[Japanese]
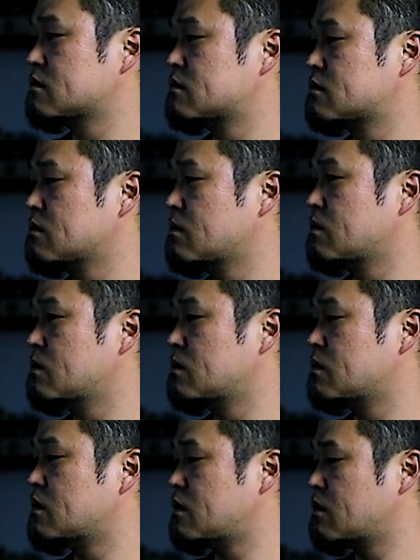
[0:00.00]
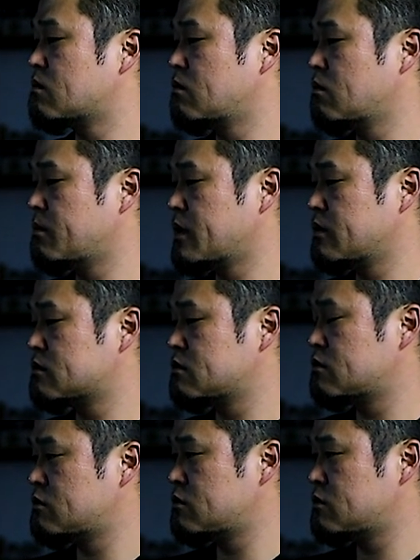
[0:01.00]
そうだね、このバイク
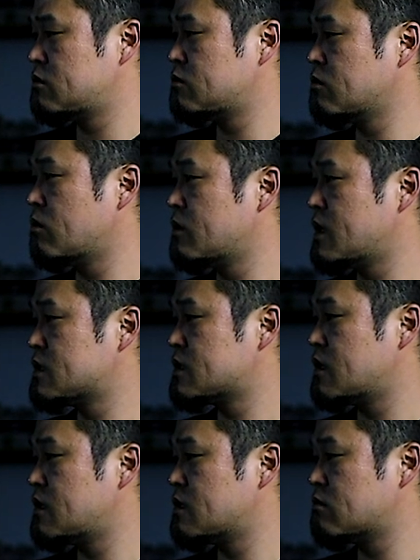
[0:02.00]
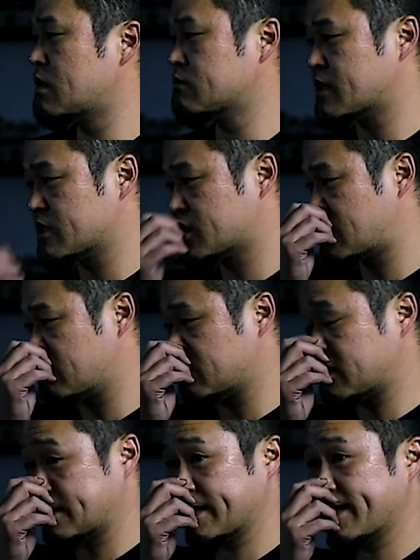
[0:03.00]
のオーナーさんとは昔からの
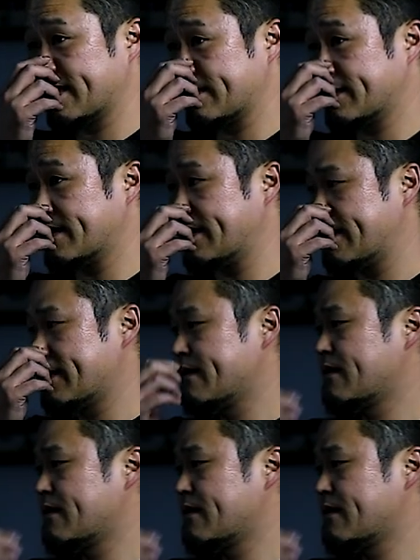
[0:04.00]
知り合いやって、